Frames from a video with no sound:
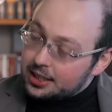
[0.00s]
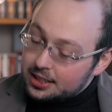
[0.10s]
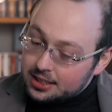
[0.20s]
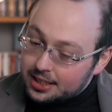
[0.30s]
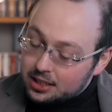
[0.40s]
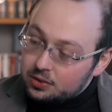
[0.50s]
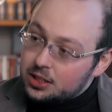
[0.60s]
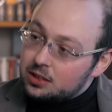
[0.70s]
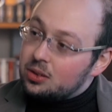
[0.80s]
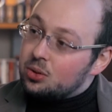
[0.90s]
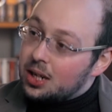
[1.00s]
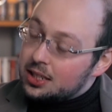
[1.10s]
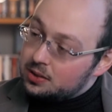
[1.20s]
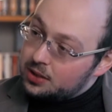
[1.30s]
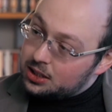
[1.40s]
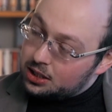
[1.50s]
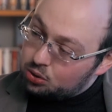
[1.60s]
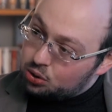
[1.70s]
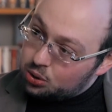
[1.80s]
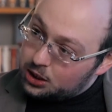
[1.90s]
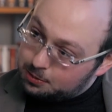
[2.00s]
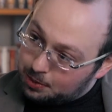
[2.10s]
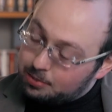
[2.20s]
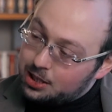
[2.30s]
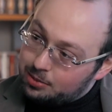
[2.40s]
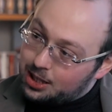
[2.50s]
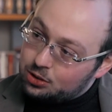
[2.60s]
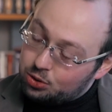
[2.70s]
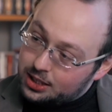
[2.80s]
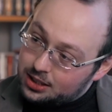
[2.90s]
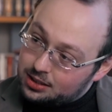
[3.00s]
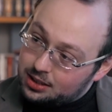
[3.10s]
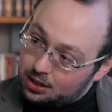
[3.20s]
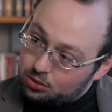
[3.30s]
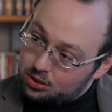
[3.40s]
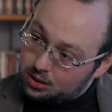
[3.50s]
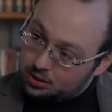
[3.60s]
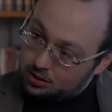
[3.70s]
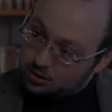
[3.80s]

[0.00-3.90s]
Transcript: Это несоответствие указывает на то, что есть проблемы, которые отрицаются.